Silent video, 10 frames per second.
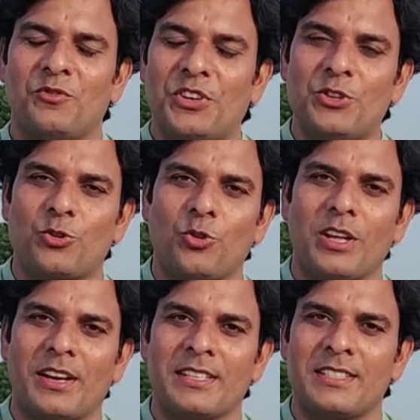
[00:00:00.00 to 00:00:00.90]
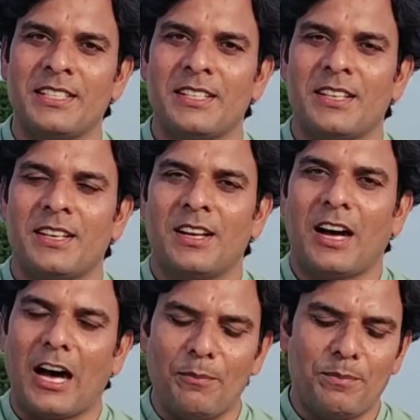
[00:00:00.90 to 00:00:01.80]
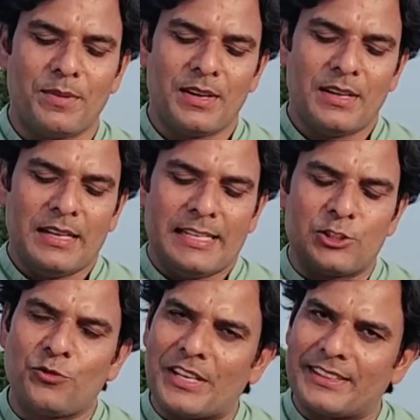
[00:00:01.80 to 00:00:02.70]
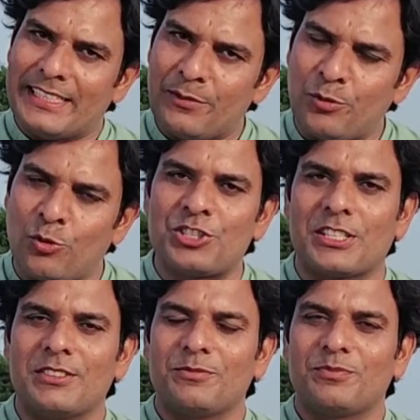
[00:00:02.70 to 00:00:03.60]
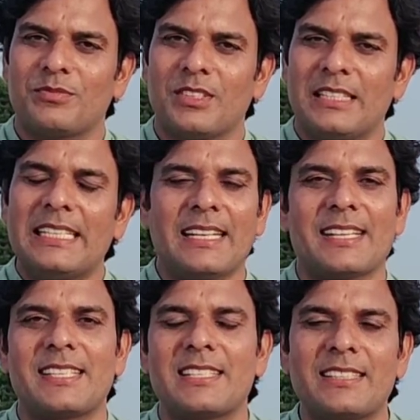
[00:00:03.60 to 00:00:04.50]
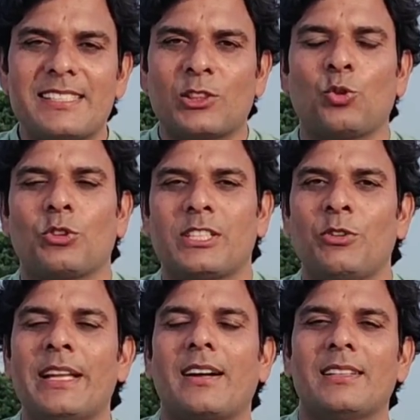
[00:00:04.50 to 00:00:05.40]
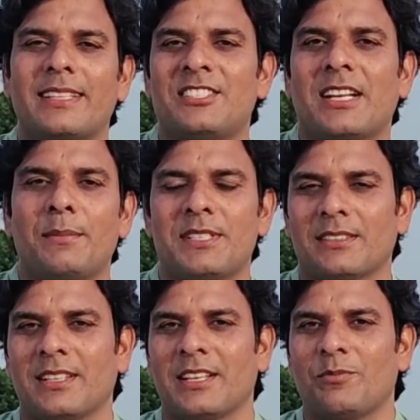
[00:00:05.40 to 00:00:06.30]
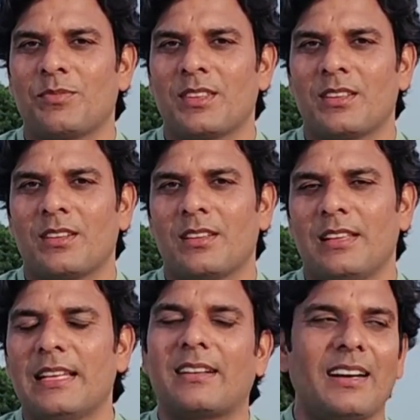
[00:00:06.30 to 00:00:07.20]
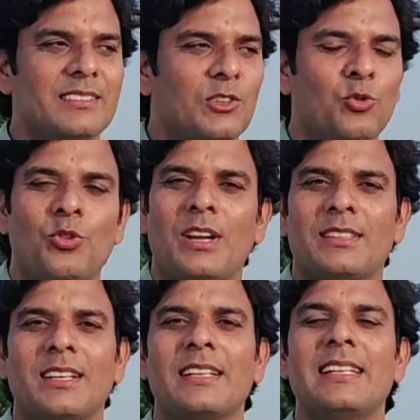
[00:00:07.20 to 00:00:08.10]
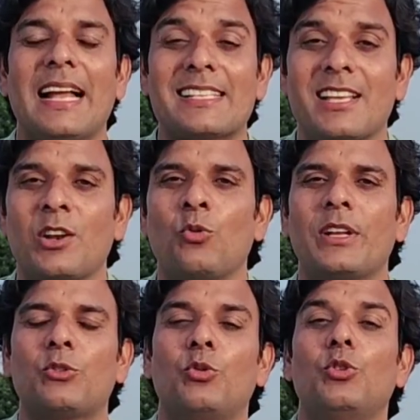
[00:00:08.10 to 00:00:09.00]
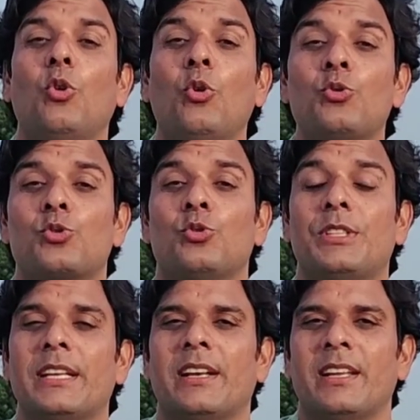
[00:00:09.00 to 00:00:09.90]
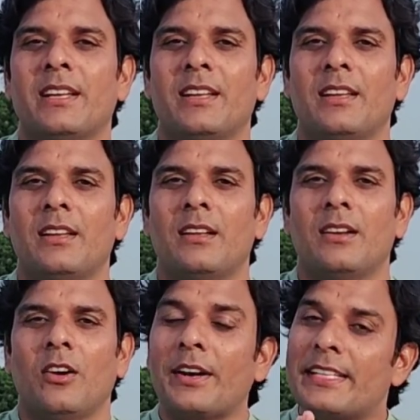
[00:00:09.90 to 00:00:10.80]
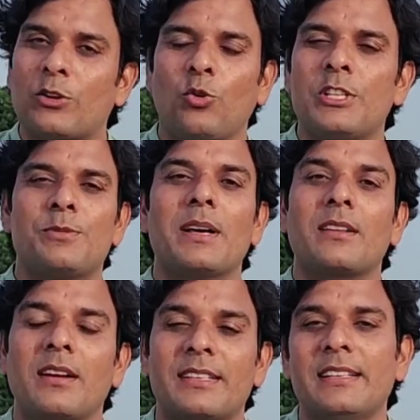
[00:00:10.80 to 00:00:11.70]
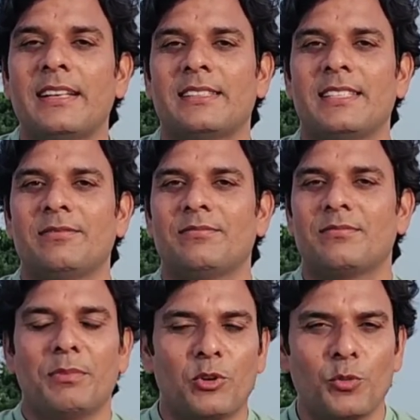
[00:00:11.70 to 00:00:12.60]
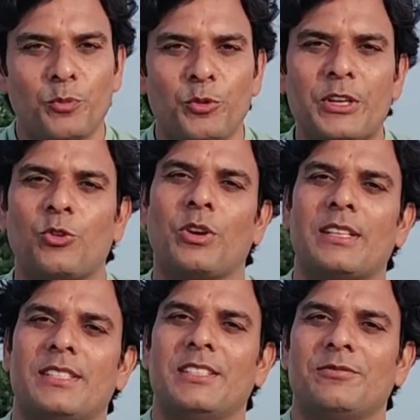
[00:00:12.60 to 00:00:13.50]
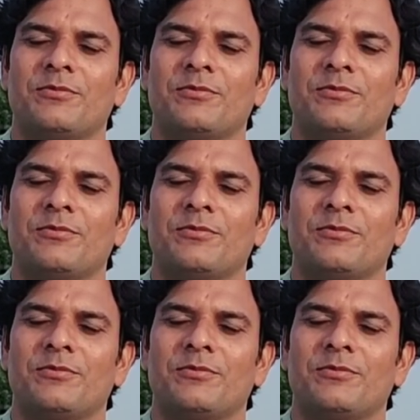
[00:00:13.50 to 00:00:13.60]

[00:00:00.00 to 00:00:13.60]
वीडियो कॉल आ रही थी अब ये जो व्यक्ति है फूलचंद ये यहाँ से जल्दी से दौड़ता हुआ एकांत की जगह में जाता है एकांत ढूंढ रहा था कहीं ऐसा ना हो कि कोई और उसको देख ले और ये कॉल इस बार कटी नहीं थी बिल्कुल पूरी कॉल आई थी